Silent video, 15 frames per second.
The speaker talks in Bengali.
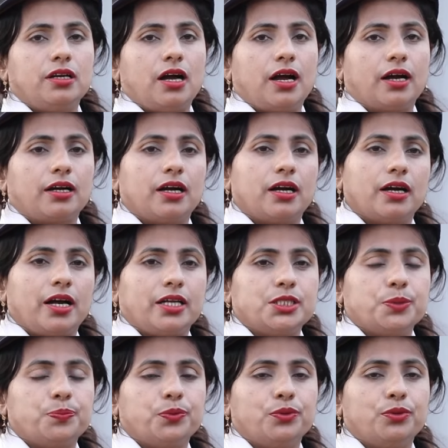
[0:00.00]
ঢাকা
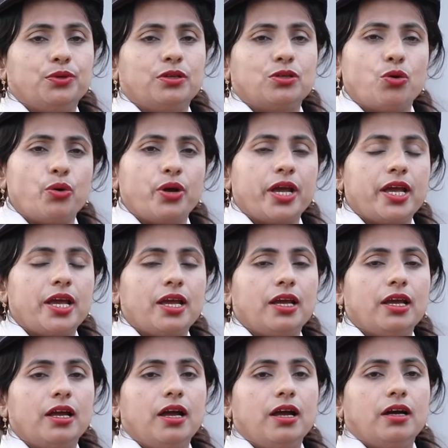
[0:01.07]
গাজীপুর টঙ্গী
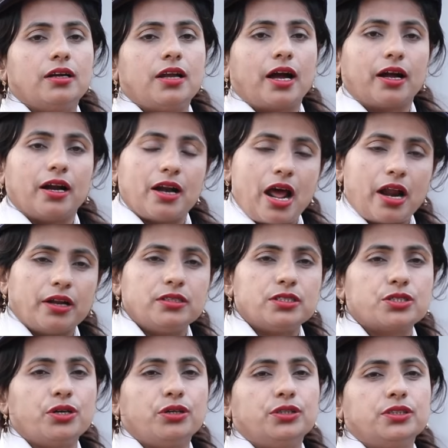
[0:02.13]
ঢাকা
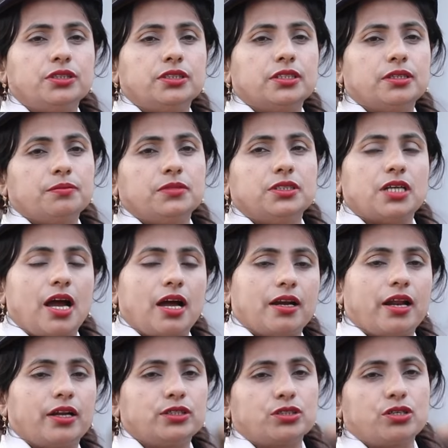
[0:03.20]
নারায়ণগঞ্জ
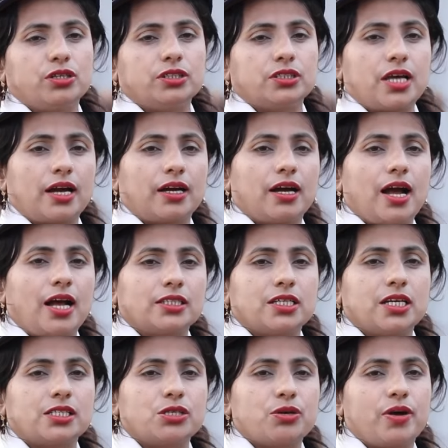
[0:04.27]
নারায়ণগঞ্জ ঢাকা
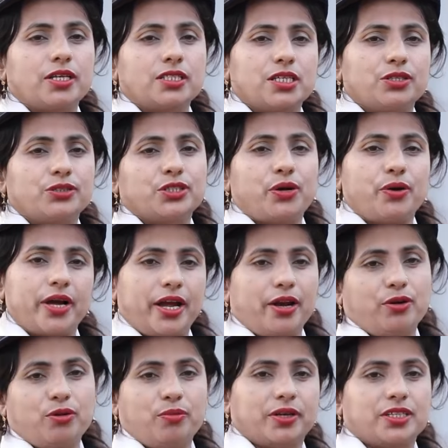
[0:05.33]
আসা যাওয়া আসা যাওয়া
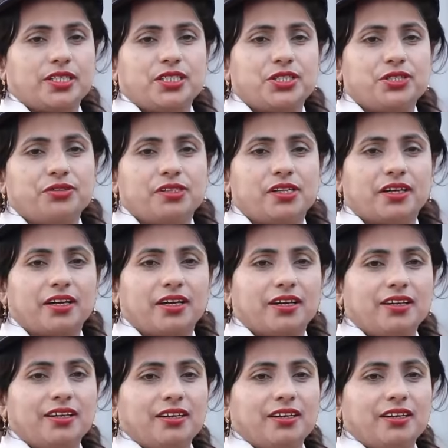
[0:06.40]
এরকম একটা শিডিউল থাকে